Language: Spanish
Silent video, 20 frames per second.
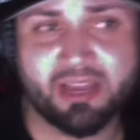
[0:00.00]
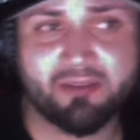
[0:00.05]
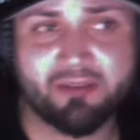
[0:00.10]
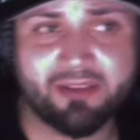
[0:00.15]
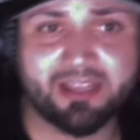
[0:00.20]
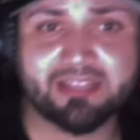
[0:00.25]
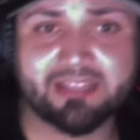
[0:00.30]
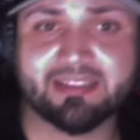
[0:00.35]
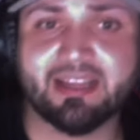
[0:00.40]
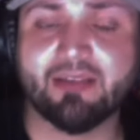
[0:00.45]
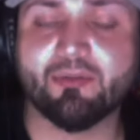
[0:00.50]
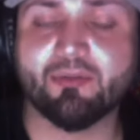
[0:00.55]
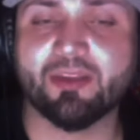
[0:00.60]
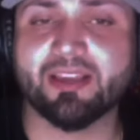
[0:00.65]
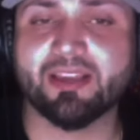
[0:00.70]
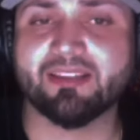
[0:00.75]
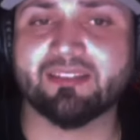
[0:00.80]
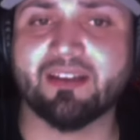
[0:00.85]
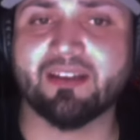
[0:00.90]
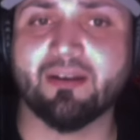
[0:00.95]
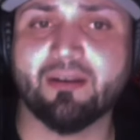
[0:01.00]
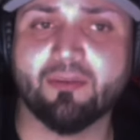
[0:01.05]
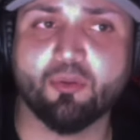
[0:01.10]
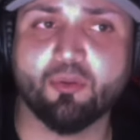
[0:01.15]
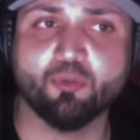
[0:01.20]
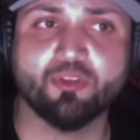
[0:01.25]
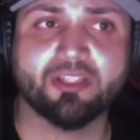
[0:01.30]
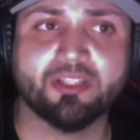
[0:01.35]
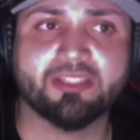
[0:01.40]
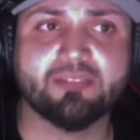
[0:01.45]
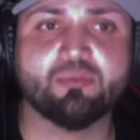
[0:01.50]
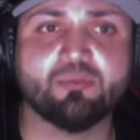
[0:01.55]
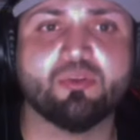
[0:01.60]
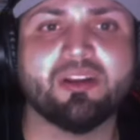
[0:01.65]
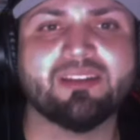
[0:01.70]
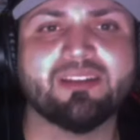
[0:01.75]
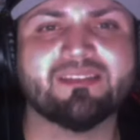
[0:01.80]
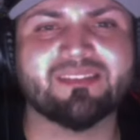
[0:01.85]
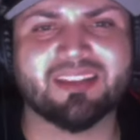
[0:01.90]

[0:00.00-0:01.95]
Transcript: había estado en esa onda titular,